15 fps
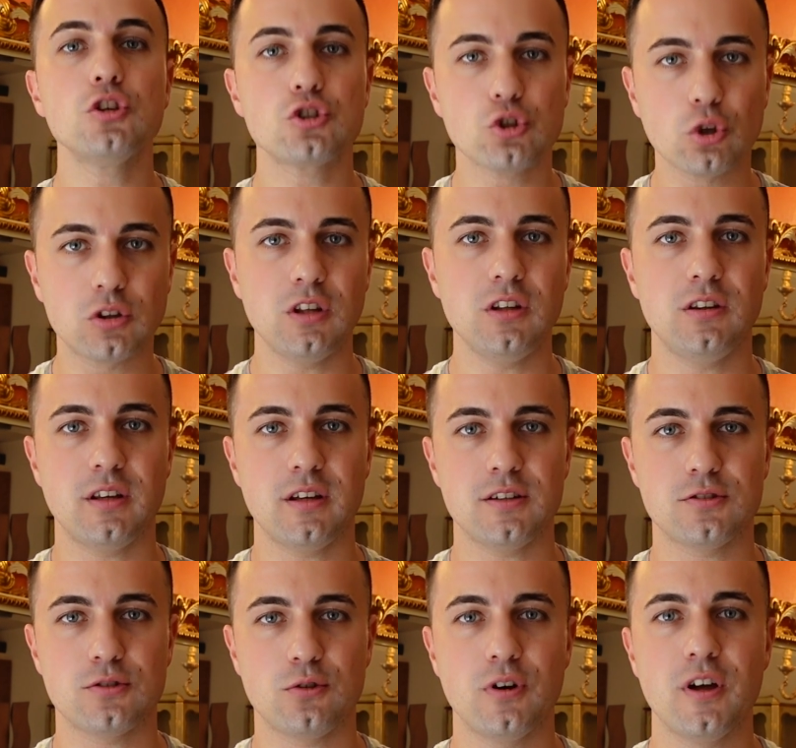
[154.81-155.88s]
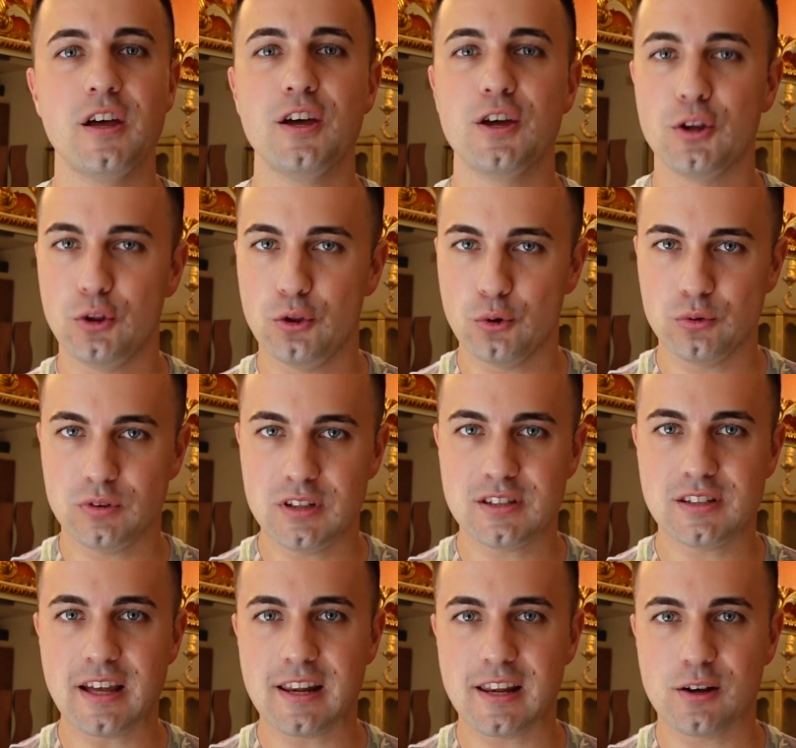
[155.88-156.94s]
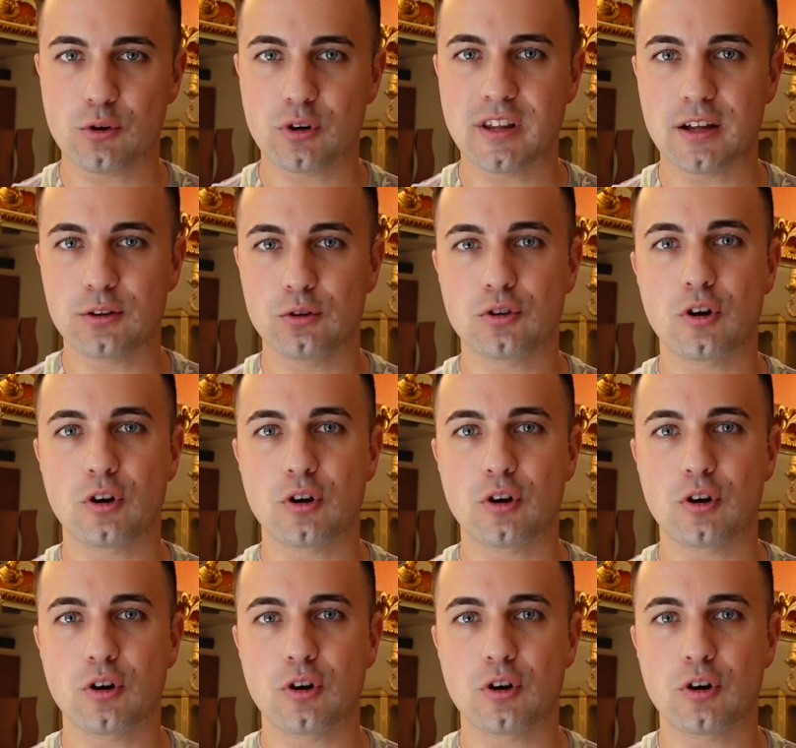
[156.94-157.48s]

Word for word: Sottinteso, non ti sei ricordato